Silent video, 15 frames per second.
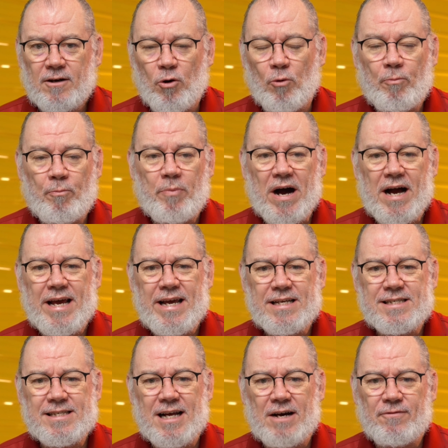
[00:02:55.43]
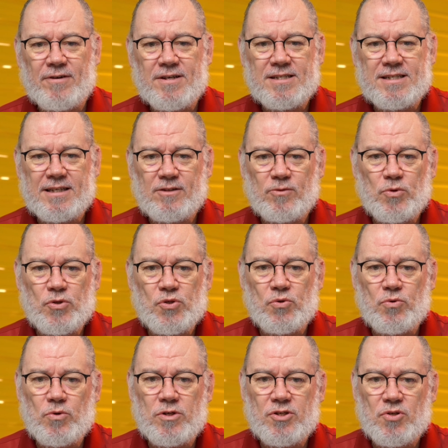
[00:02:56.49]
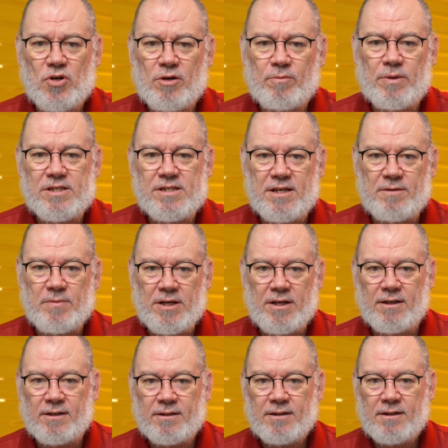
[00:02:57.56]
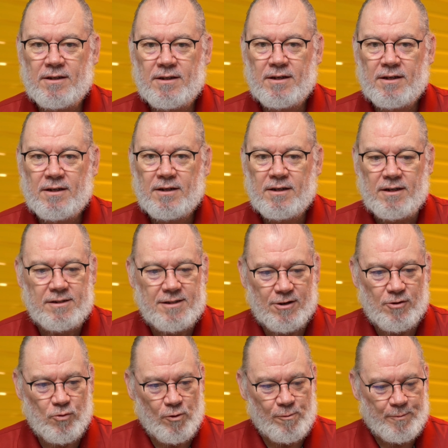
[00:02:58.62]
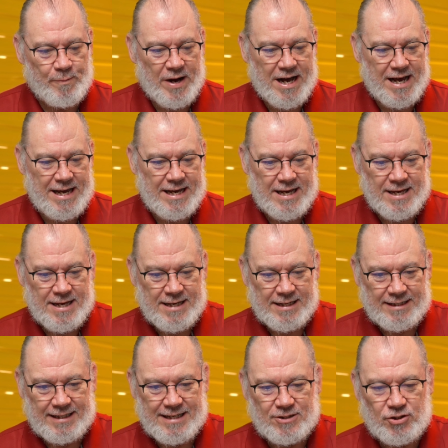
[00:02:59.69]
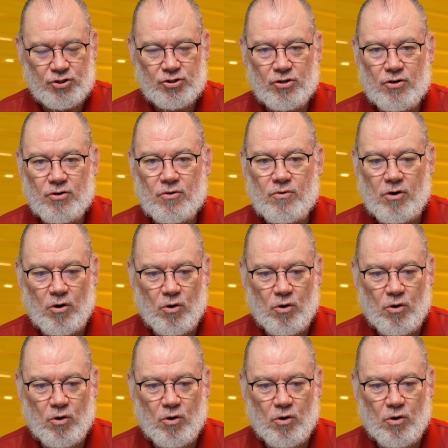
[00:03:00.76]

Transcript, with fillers: o Pai está fazendo suas obras em mim. Então, o Pai deixou